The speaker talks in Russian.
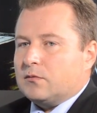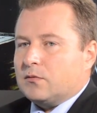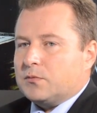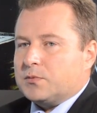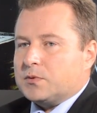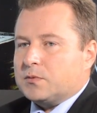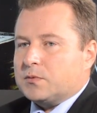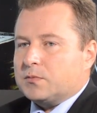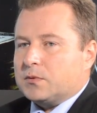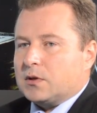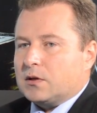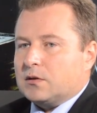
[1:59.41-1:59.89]
в
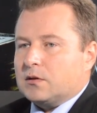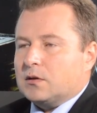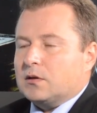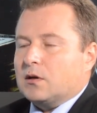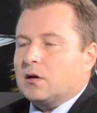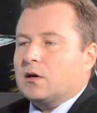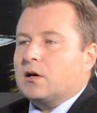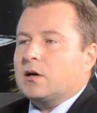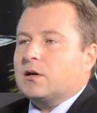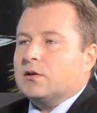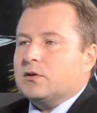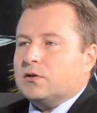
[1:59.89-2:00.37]
общем-то, они
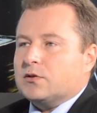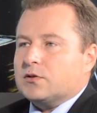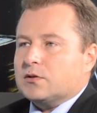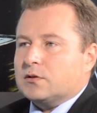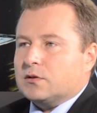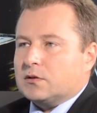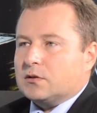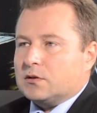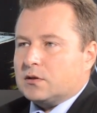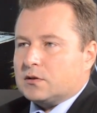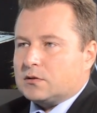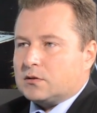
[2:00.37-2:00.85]

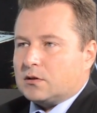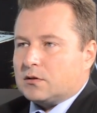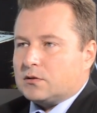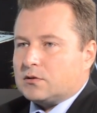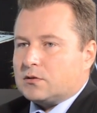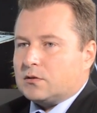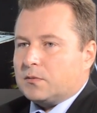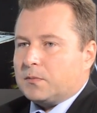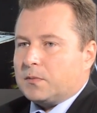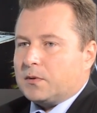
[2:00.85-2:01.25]
ограничены достаточно.